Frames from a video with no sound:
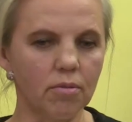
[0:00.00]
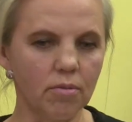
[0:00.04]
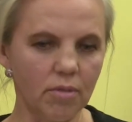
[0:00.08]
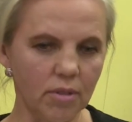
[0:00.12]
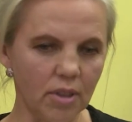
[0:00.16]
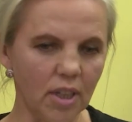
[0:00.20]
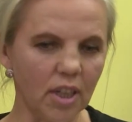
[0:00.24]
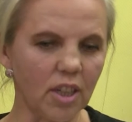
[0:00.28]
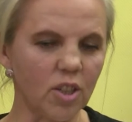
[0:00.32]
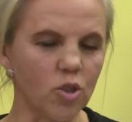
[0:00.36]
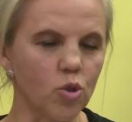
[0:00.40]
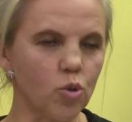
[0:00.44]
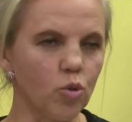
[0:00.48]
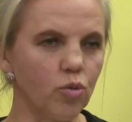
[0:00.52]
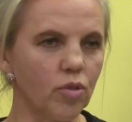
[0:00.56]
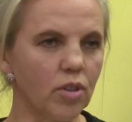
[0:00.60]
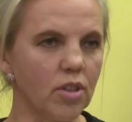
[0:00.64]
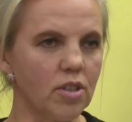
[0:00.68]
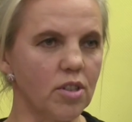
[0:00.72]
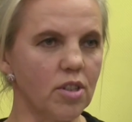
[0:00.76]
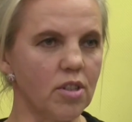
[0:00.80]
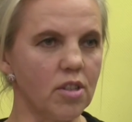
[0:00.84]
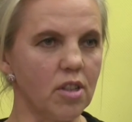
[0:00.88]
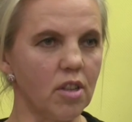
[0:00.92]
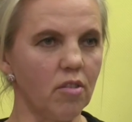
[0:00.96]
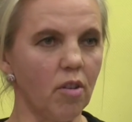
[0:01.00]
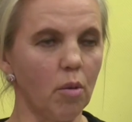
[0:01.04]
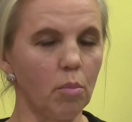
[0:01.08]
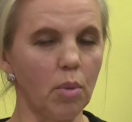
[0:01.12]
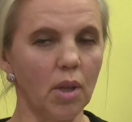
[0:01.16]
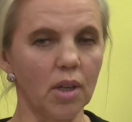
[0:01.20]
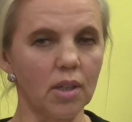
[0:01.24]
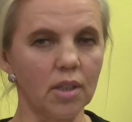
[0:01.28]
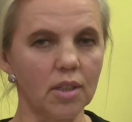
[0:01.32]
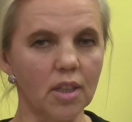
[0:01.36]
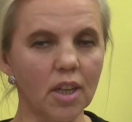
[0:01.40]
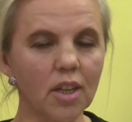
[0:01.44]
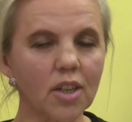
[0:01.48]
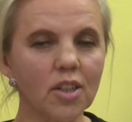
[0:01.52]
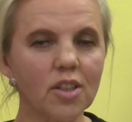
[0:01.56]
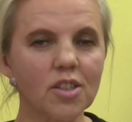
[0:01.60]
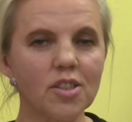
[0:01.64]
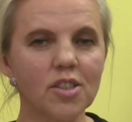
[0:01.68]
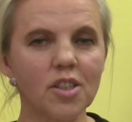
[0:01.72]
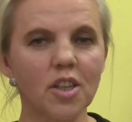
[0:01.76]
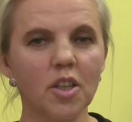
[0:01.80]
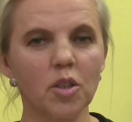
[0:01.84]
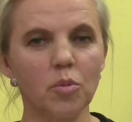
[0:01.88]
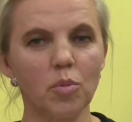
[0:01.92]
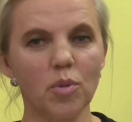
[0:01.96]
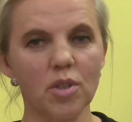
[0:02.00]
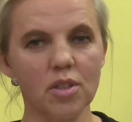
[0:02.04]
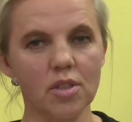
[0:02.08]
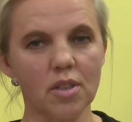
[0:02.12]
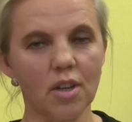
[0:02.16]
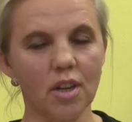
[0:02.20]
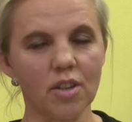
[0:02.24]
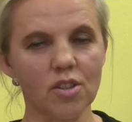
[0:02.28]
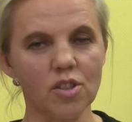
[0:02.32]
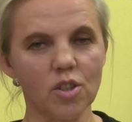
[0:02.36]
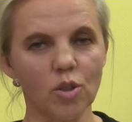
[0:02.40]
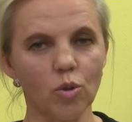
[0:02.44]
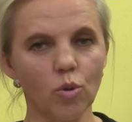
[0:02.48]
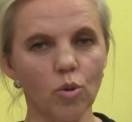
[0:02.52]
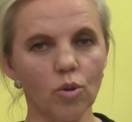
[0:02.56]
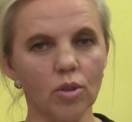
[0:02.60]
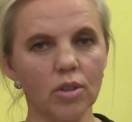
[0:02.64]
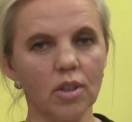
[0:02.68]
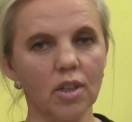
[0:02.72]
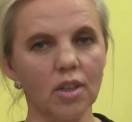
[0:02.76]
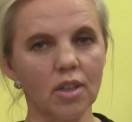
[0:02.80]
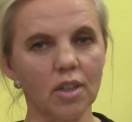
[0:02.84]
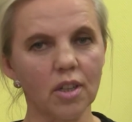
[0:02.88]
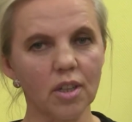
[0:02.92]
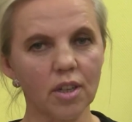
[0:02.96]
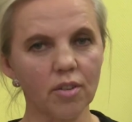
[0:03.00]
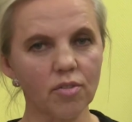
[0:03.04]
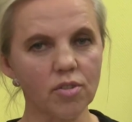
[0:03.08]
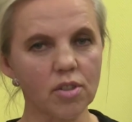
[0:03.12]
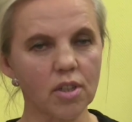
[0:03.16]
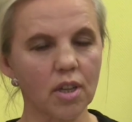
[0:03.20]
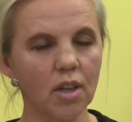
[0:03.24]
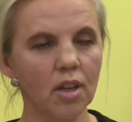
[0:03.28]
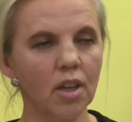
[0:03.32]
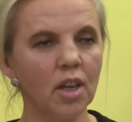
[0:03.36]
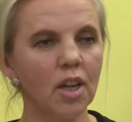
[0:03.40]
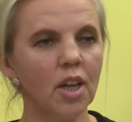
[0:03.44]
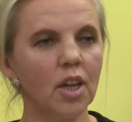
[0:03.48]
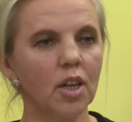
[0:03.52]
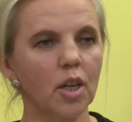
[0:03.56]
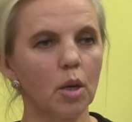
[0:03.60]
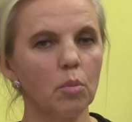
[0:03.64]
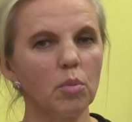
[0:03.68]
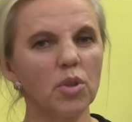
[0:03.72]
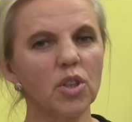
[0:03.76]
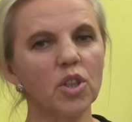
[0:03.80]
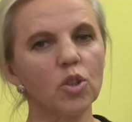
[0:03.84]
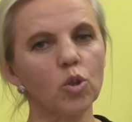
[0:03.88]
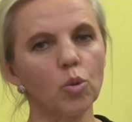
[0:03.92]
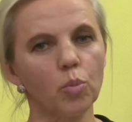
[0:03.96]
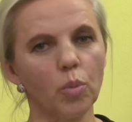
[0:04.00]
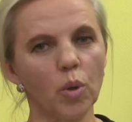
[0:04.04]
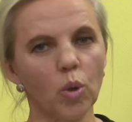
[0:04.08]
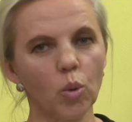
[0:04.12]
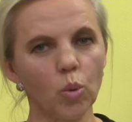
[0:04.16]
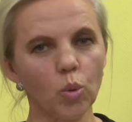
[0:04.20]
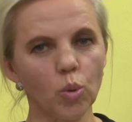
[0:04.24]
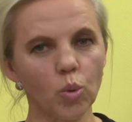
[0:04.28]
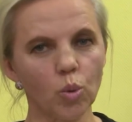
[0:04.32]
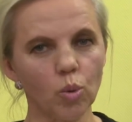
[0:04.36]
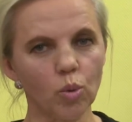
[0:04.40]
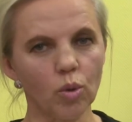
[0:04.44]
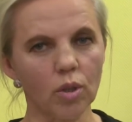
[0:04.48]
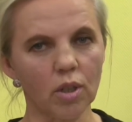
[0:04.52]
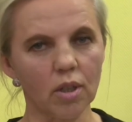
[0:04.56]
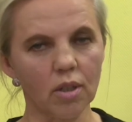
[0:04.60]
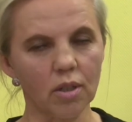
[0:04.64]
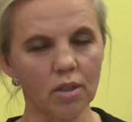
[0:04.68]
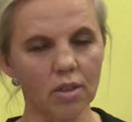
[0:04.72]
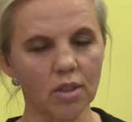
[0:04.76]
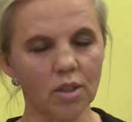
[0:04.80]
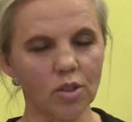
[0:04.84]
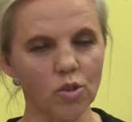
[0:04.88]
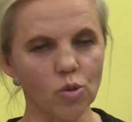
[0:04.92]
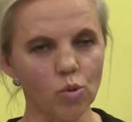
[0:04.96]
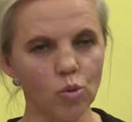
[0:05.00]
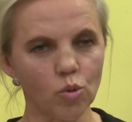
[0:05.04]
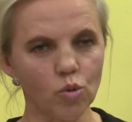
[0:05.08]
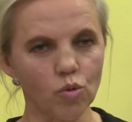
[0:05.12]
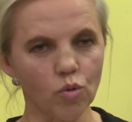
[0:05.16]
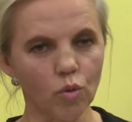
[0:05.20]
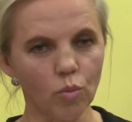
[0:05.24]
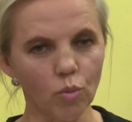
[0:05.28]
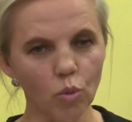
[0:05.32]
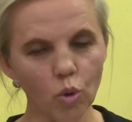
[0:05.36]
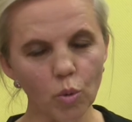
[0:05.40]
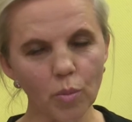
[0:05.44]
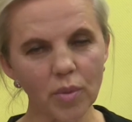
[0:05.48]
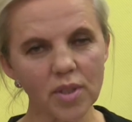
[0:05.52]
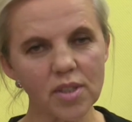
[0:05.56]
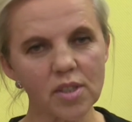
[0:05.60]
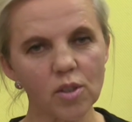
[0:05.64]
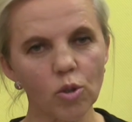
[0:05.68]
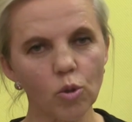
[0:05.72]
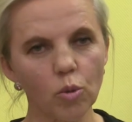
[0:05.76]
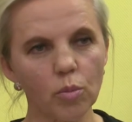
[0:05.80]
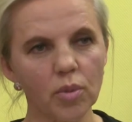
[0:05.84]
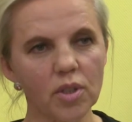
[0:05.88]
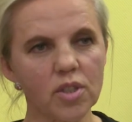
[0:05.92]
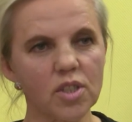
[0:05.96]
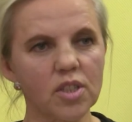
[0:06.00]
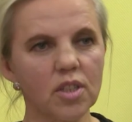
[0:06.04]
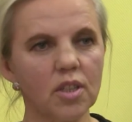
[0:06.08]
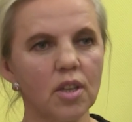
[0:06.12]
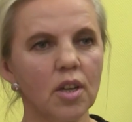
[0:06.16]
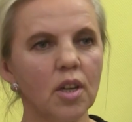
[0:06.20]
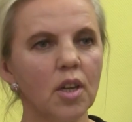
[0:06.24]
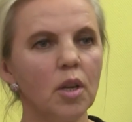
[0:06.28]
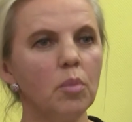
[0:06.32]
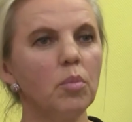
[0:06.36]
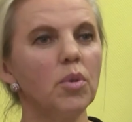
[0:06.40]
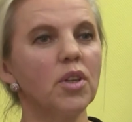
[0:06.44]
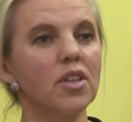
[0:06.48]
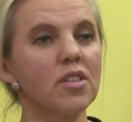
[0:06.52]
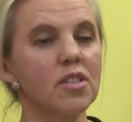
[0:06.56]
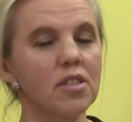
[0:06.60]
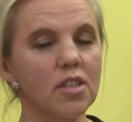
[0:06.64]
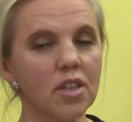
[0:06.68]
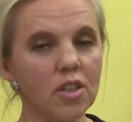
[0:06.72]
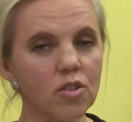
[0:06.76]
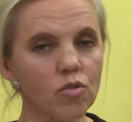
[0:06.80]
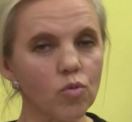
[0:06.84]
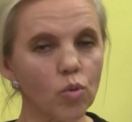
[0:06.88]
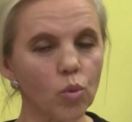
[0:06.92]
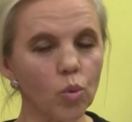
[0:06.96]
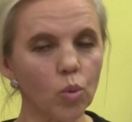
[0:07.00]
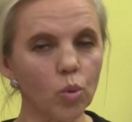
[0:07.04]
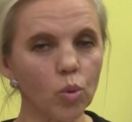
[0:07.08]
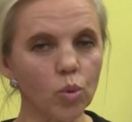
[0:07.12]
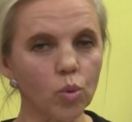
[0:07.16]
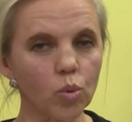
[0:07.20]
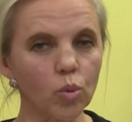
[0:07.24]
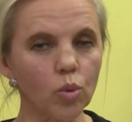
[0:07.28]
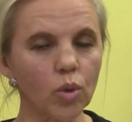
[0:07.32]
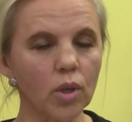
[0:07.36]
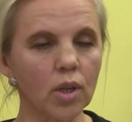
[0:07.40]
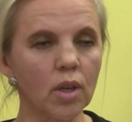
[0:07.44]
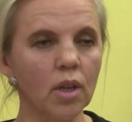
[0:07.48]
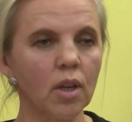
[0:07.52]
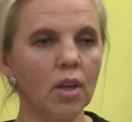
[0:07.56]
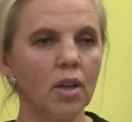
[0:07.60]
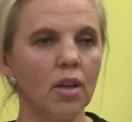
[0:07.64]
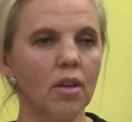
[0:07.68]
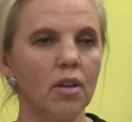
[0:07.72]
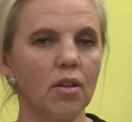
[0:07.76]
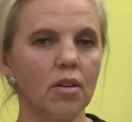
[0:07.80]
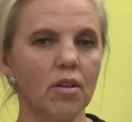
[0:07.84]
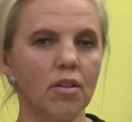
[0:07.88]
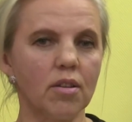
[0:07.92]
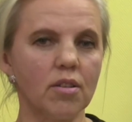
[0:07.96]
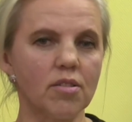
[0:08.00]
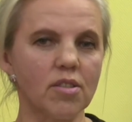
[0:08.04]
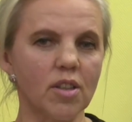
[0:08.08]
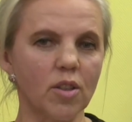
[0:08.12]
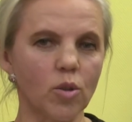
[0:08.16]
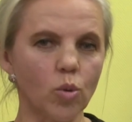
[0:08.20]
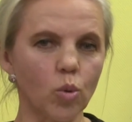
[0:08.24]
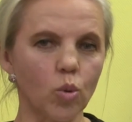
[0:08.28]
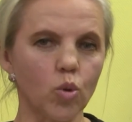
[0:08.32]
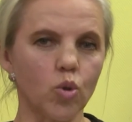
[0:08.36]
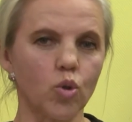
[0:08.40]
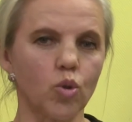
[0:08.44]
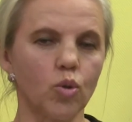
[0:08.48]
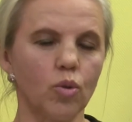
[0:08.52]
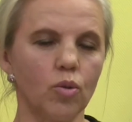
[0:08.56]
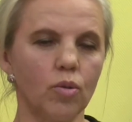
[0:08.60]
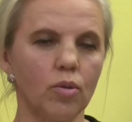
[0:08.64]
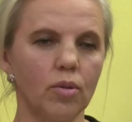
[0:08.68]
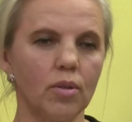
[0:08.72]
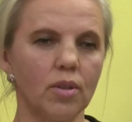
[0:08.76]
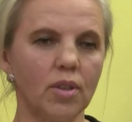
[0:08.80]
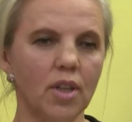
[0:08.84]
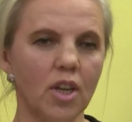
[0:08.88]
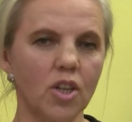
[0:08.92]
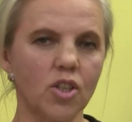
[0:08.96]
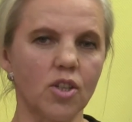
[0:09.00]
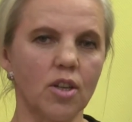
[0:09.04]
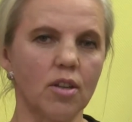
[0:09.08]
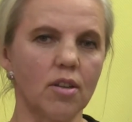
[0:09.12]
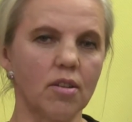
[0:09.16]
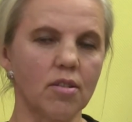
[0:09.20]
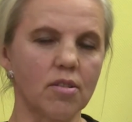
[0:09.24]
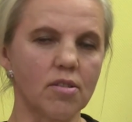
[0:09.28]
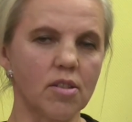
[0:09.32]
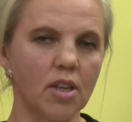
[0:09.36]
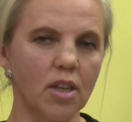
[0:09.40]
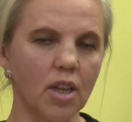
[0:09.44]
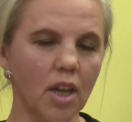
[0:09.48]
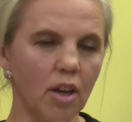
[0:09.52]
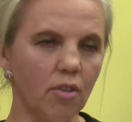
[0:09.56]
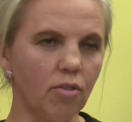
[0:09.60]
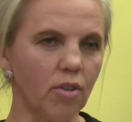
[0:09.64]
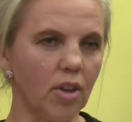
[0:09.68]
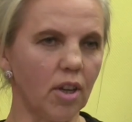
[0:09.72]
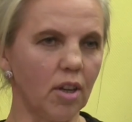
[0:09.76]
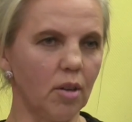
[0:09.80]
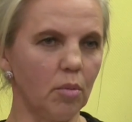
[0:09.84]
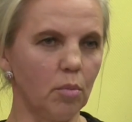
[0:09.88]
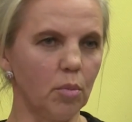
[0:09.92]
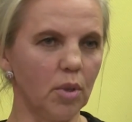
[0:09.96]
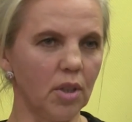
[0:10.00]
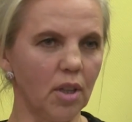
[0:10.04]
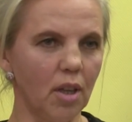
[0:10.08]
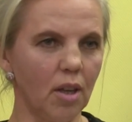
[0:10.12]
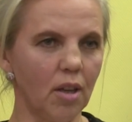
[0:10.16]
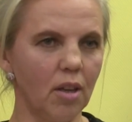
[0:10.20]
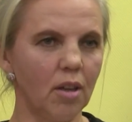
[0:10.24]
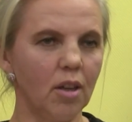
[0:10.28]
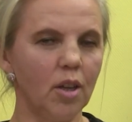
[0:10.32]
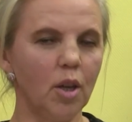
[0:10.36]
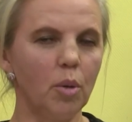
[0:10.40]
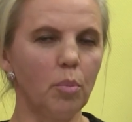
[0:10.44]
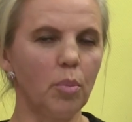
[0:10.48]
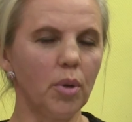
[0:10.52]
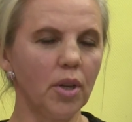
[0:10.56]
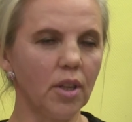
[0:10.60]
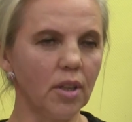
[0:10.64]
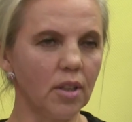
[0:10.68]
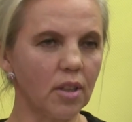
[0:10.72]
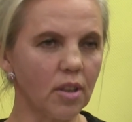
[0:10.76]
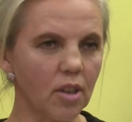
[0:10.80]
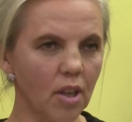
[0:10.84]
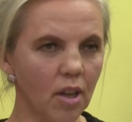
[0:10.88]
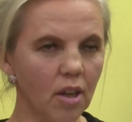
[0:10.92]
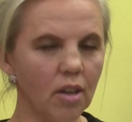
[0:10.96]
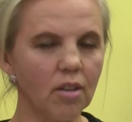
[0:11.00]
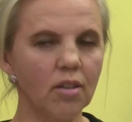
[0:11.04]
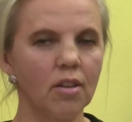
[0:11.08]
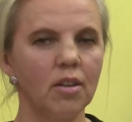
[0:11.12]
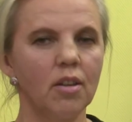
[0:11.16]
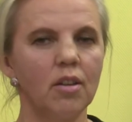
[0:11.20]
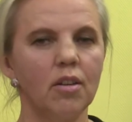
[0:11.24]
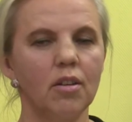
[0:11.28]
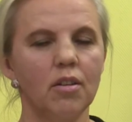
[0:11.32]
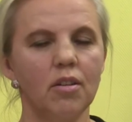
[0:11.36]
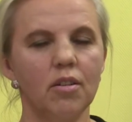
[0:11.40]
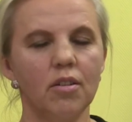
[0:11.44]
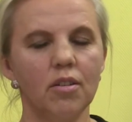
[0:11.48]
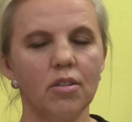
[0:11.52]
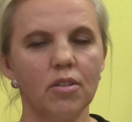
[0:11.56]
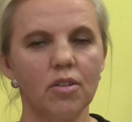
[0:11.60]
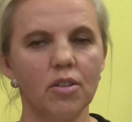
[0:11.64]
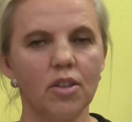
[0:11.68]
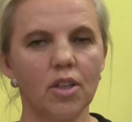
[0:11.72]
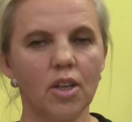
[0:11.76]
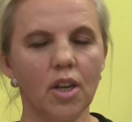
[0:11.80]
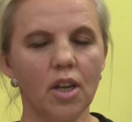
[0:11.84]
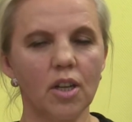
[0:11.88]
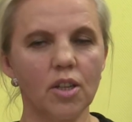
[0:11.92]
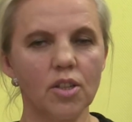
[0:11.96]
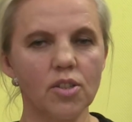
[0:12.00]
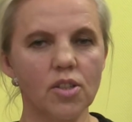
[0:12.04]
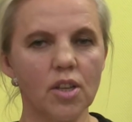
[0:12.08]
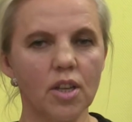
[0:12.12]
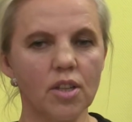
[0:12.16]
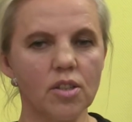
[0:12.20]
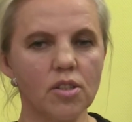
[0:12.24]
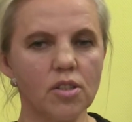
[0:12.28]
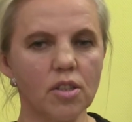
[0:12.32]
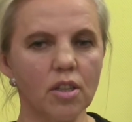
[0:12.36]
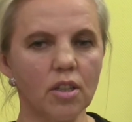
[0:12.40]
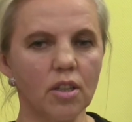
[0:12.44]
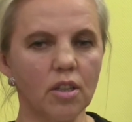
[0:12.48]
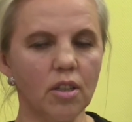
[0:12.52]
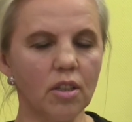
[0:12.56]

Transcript: Я хочу выразить слова благодарности администрации города Кировска, Комитету по культуре и искусству Мурманской области, Министерству культуры а, за то, что наша заявка была принята а, к реализации.